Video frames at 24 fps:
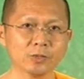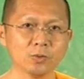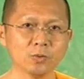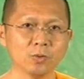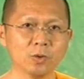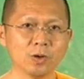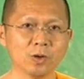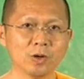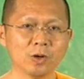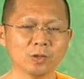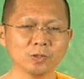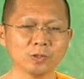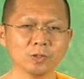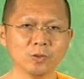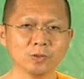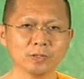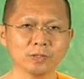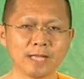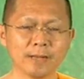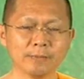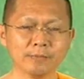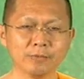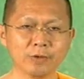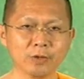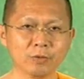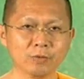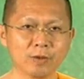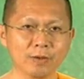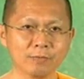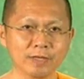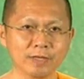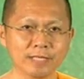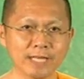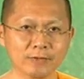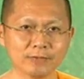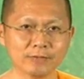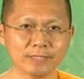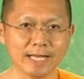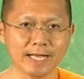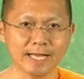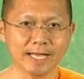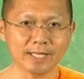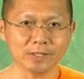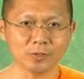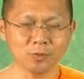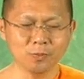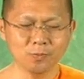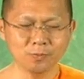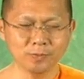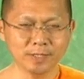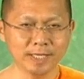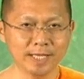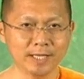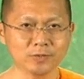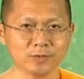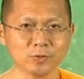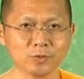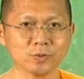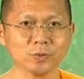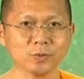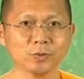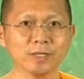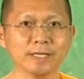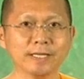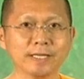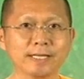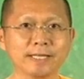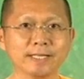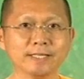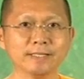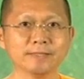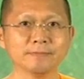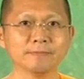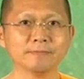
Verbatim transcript: ตัวเขาต้องทำด้วยความระยะสาหะทุ่มเทสุด ๆ เลยนะ